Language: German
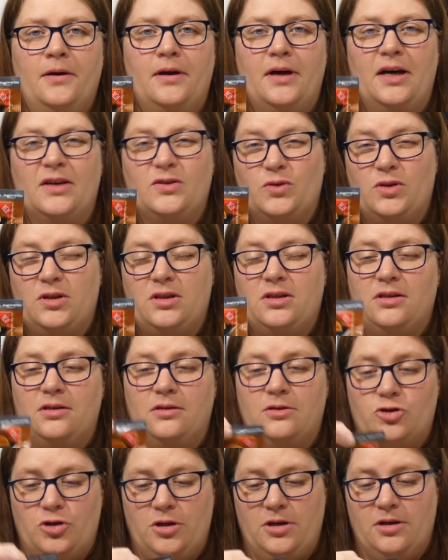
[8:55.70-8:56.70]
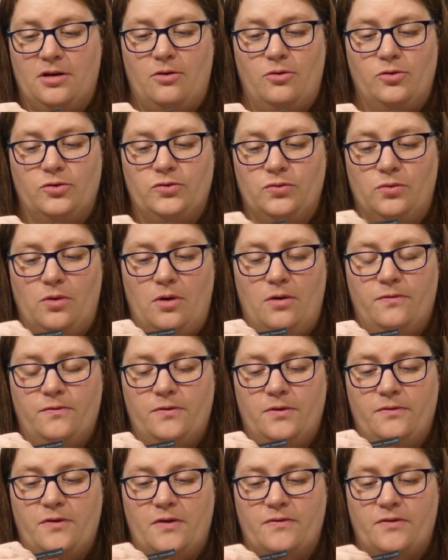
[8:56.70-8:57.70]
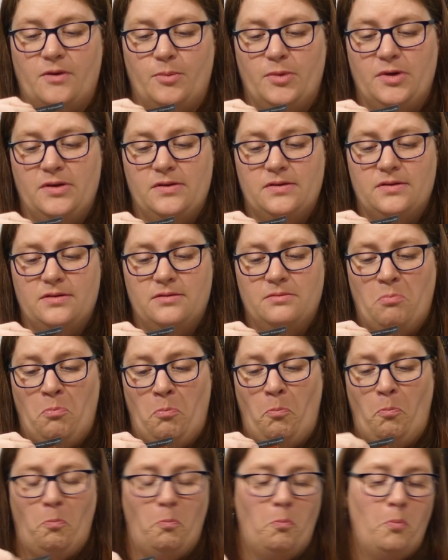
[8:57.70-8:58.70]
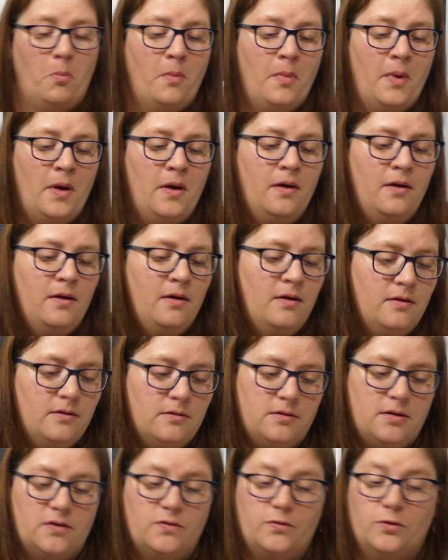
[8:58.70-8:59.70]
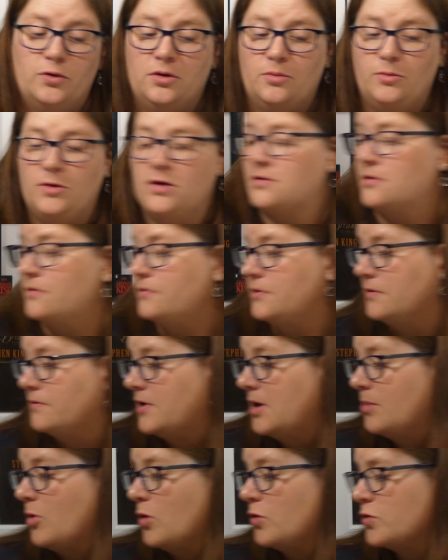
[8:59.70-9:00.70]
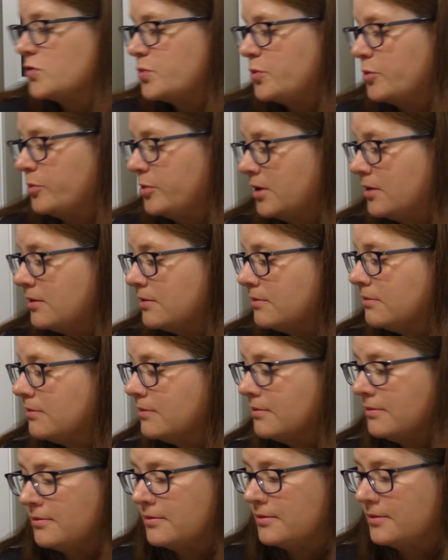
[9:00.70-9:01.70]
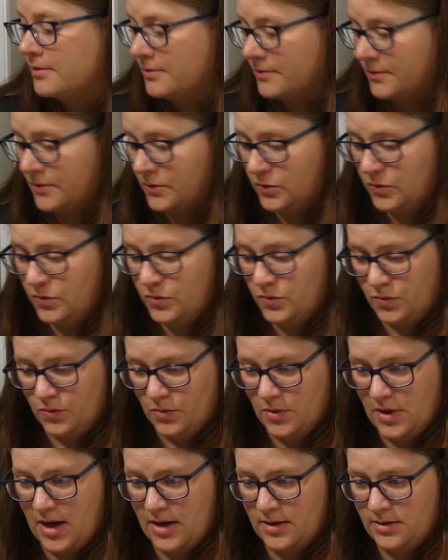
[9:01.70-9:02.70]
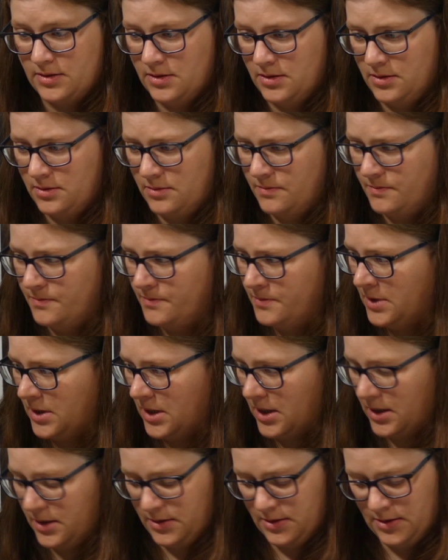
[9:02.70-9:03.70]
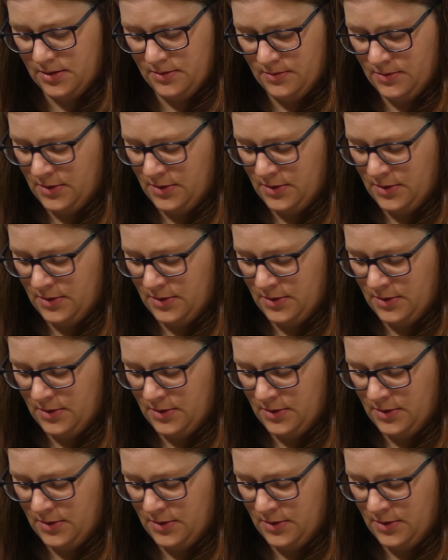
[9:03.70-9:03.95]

Also ich stehe auch so auf Pfefferminz. Das wird demnächst auf jeden Fall mal ausprobiert. So, 18, 18,